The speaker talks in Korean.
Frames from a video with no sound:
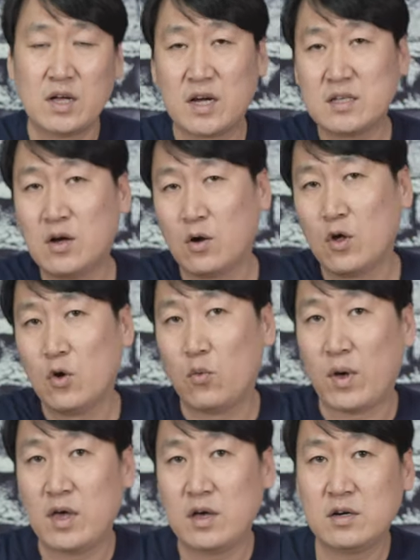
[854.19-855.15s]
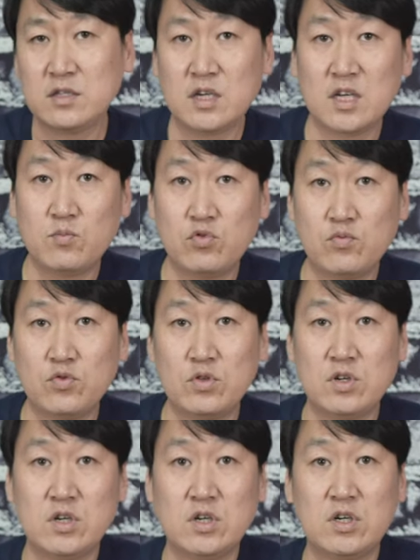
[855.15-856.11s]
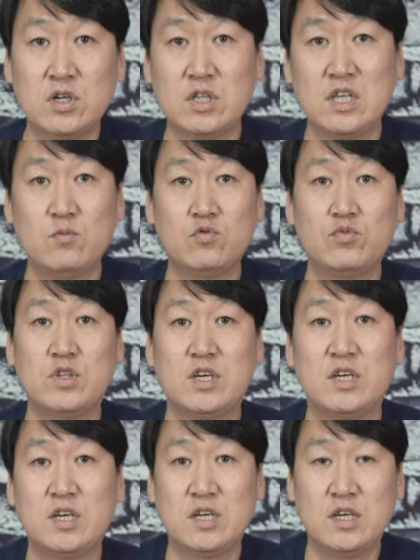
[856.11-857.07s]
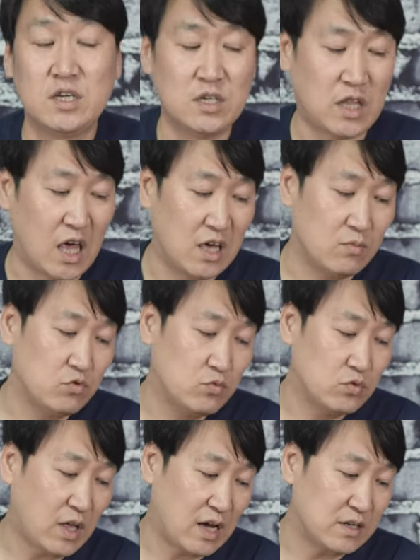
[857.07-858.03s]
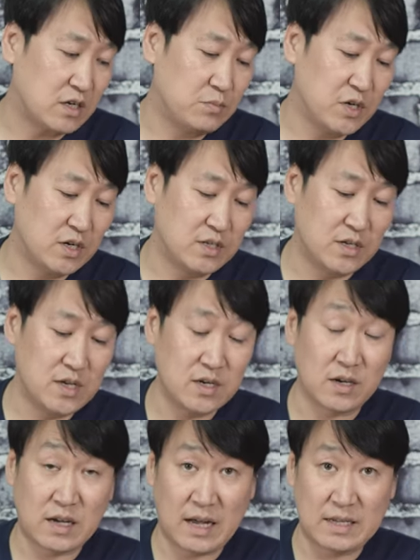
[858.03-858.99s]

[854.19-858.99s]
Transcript: 그래서 외형적인 부분들은 이 부분이 대부분 다 설명을 드린 것